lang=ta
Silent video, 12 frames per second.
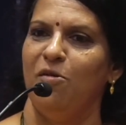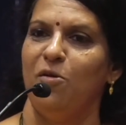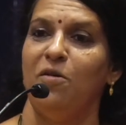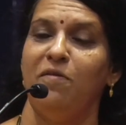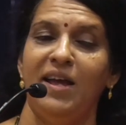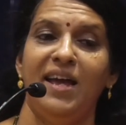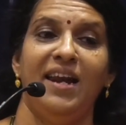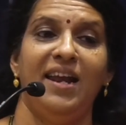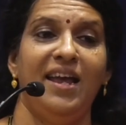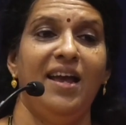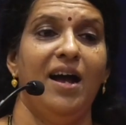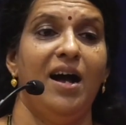உங்கள்
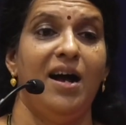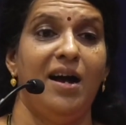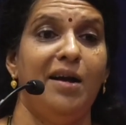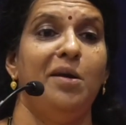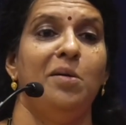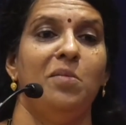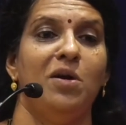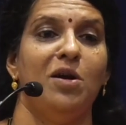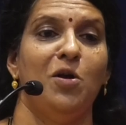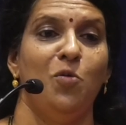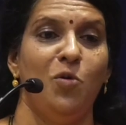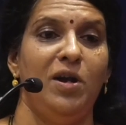வேரை
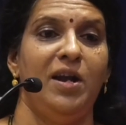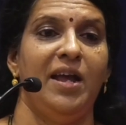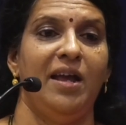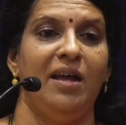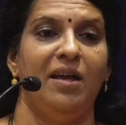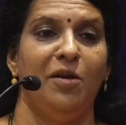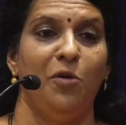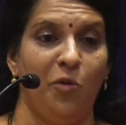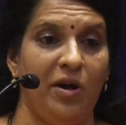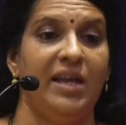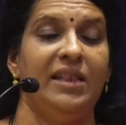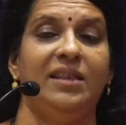ஆழமாக உள்ளே
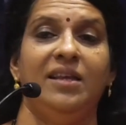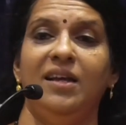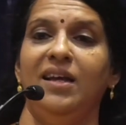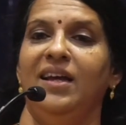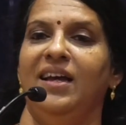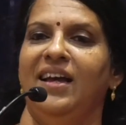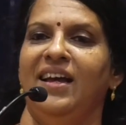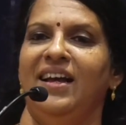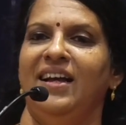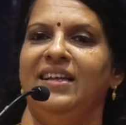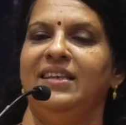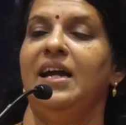நுழைத்து
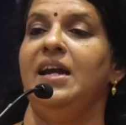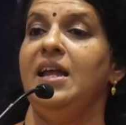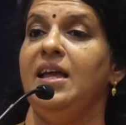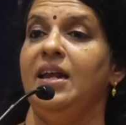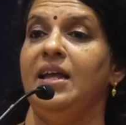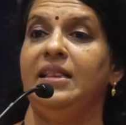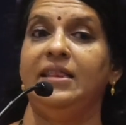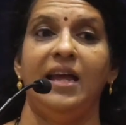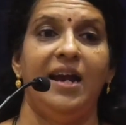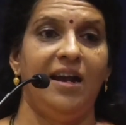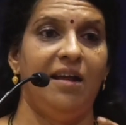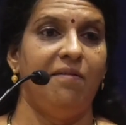தண்ணீரை
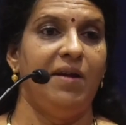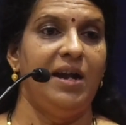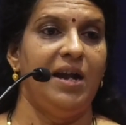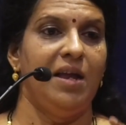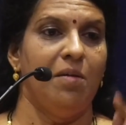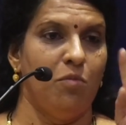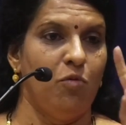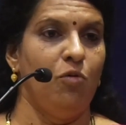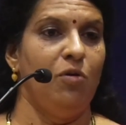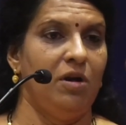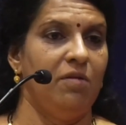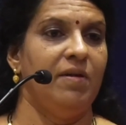தேட வேண்டிய
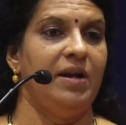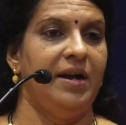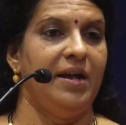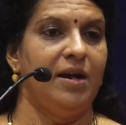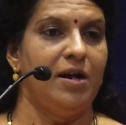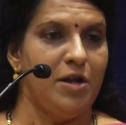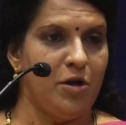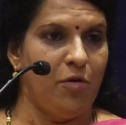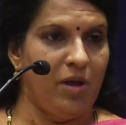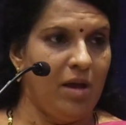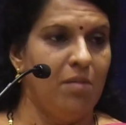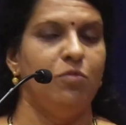மூன்று
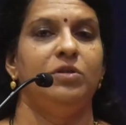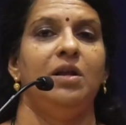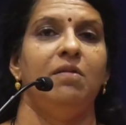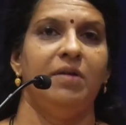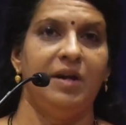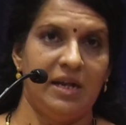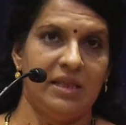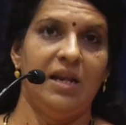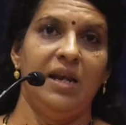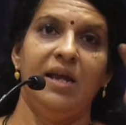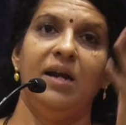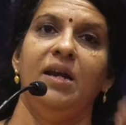வருடங்களினுடைய முதல்
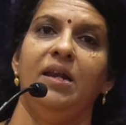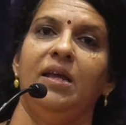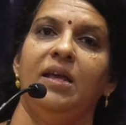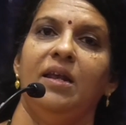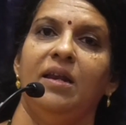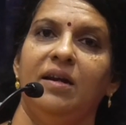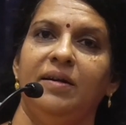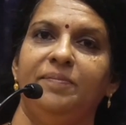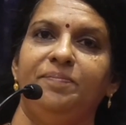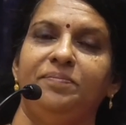வருடத்தில் நீங்கள் இருக்கிறீர்கள்